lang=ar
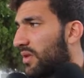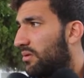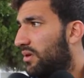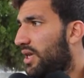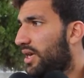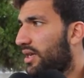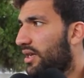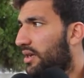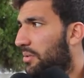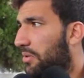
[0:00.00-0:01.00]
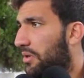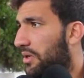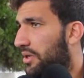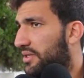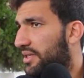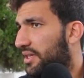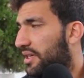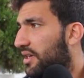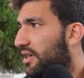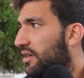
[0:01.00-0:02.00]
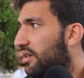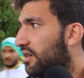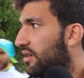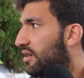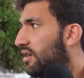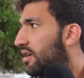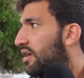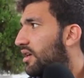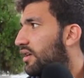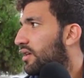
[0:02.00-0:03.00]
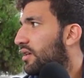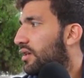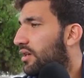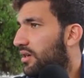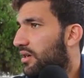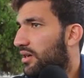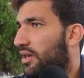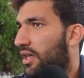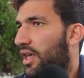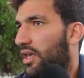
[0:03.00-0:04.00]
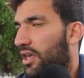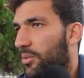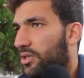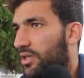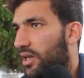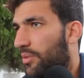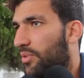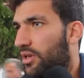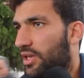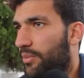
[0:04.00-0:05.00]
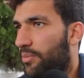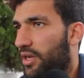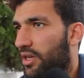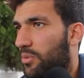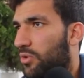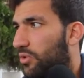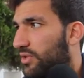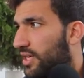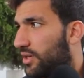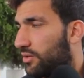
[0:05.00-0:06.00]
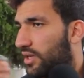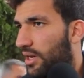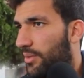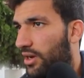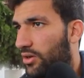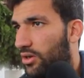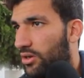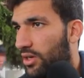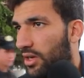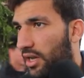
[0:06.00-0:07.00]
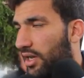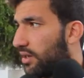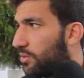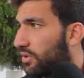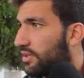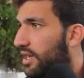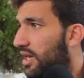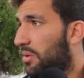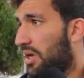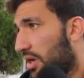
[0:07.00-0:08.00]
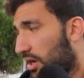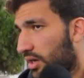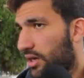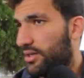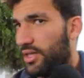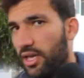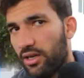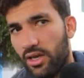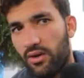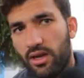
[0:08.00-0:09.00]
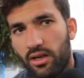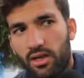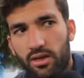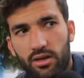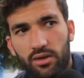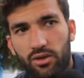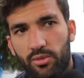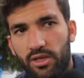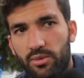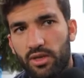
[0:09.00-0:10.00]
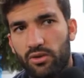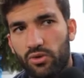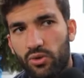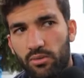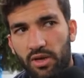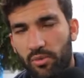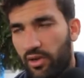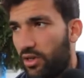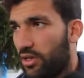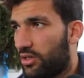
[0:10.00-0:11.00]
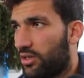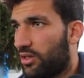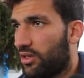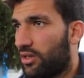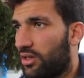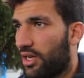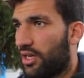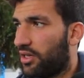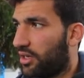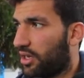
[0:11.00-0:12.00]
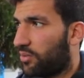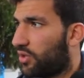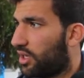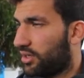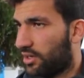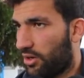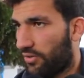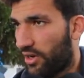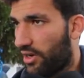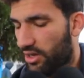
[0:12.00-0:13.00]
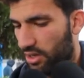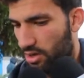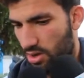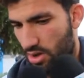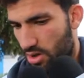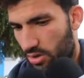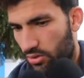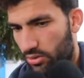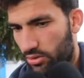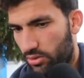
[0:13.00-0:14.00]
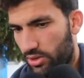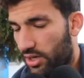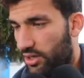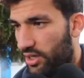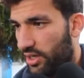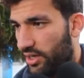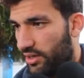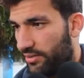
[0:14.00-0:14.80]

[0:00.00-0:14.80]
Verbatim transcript: ولا ليه يمكن تسير يا اخي آه، آه، كي تجي تلعب لنا تحب معناها كيما نقولوا تسكر وتلعب على الكونتر هذاك اللي يمكن يصعب آه، صحيح تو عندنا دو ماتش معناها دو سويت ما قبلناش قاعدين نخدموا قاعدين نصلحوا في غلطنا وان شاء الله الجاي خير